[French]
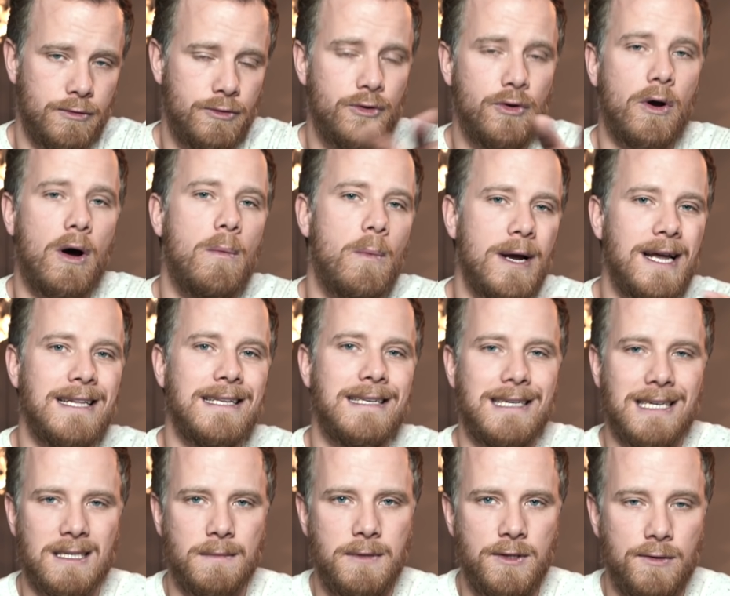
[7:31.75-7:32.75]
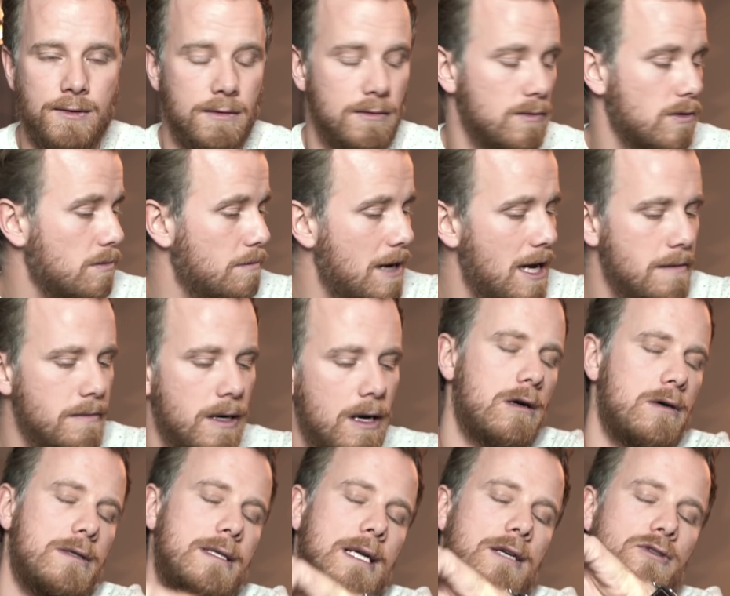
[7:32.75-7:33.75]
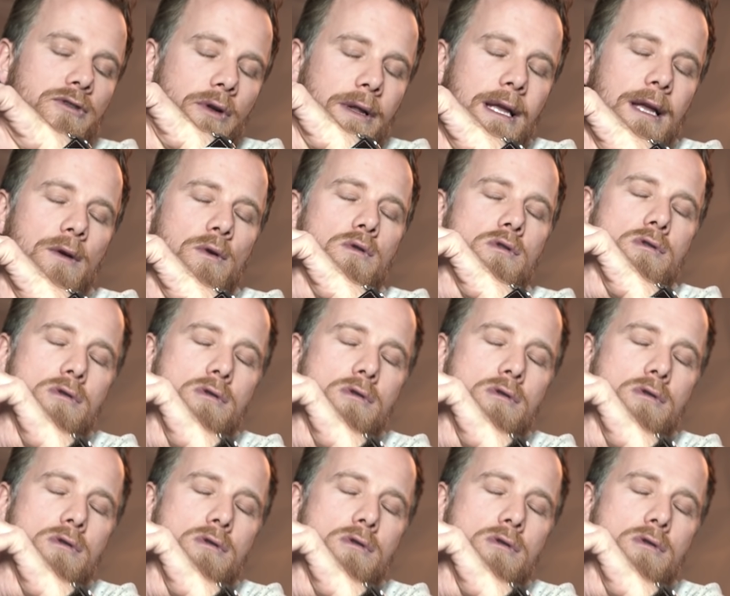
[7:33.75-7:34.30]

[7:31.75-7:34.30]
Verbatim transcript: dure en moyenne 15 minutes donc même quand tu as une journée